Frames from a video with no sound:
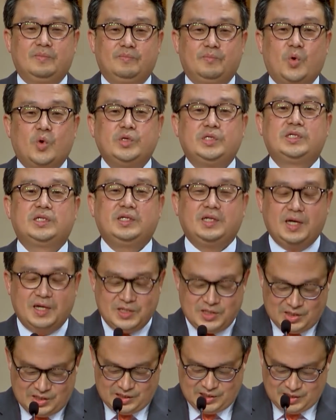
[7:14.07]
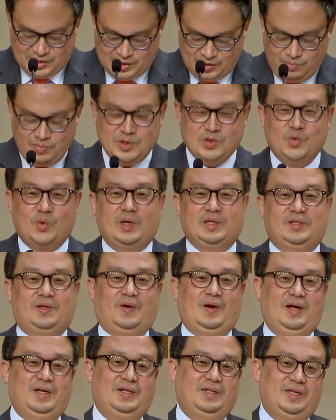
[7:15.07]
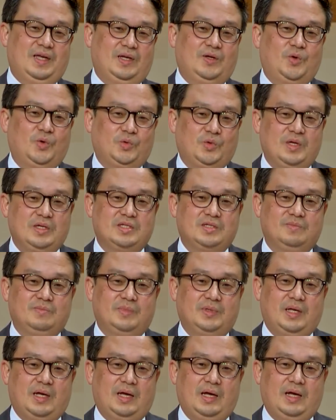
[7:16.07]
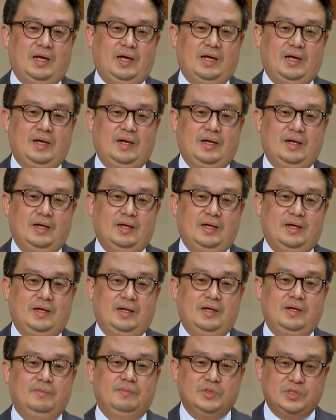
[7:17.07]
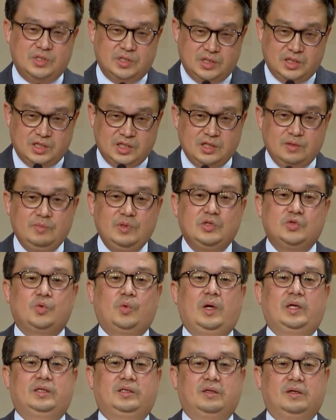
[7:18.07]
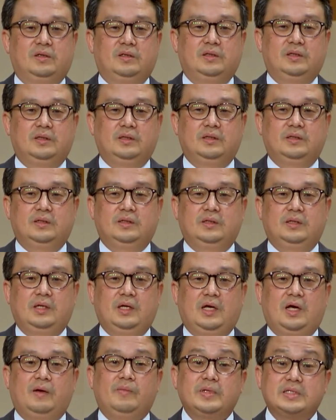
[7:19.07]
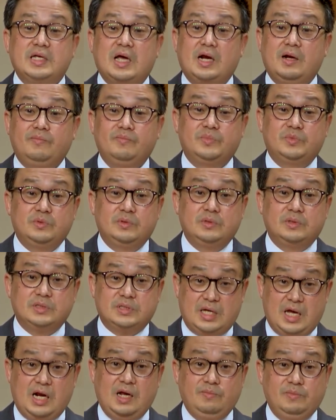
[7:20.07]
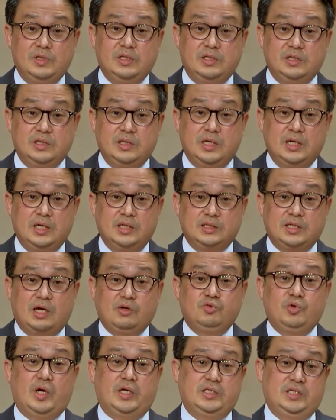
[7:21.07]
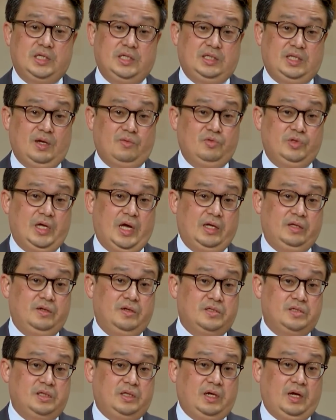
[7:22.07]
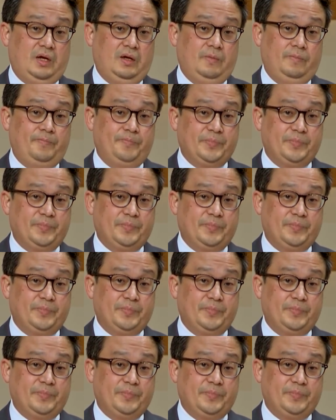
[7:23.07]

보시기에 심히 좋았더라 이렇게 기록되어 있습니다. 심히 좋았던 아마 사람 사람을 창조하시기 때문이 아니었을까요?